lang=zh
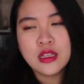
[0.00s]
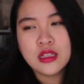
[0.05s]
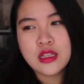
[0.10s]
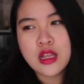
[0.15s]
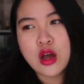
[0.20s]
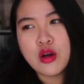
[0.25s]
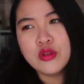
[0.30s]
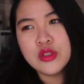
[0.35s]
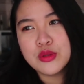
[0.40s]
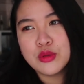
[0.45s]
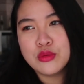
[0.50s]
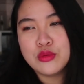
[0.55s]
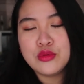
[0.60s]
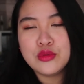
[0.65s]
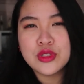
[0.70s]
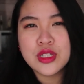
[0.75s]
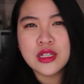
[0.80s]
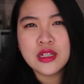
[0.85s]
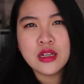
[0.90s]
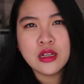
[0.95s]
然后为什么
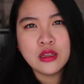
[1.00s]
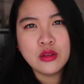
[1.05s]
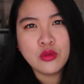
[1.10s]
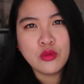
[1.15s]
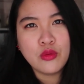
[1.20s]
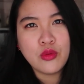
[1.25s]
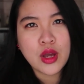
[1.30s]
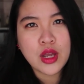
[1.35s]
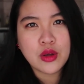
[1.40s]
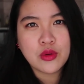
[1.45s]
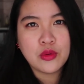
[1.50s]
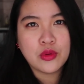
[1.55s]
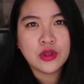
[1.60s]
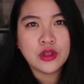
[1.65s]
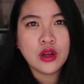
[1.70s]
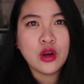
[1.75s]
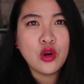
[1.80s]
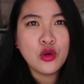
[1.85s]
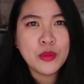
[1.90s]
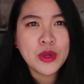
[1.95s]
女生跟外国、
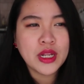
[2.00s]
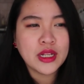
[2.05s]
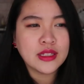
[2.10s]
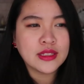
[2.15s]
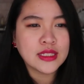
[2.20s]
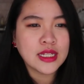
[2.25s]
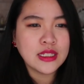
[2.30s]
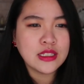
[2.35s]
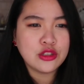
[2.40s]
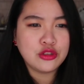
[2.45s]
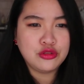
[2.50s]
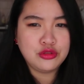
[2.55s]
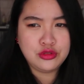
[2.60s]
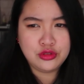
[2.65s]
欧美人在一起，